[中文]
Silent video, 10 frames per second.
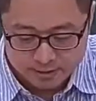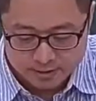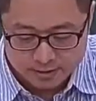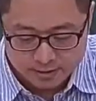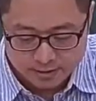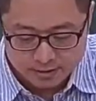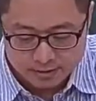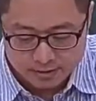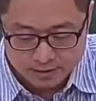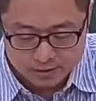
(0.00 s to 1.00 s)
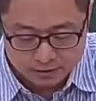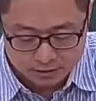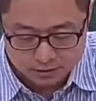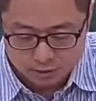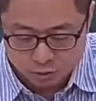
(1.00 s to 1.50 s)
那再来它的
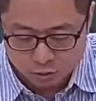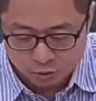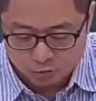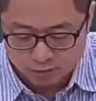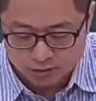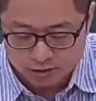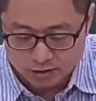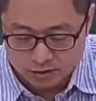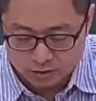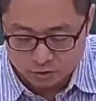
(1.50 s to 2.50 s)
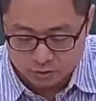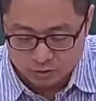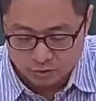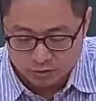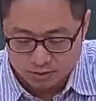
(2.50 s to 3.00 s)
指数部分，指
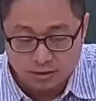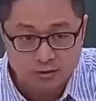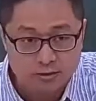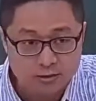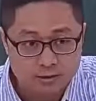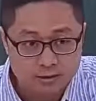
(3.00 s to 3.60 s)
数是多少？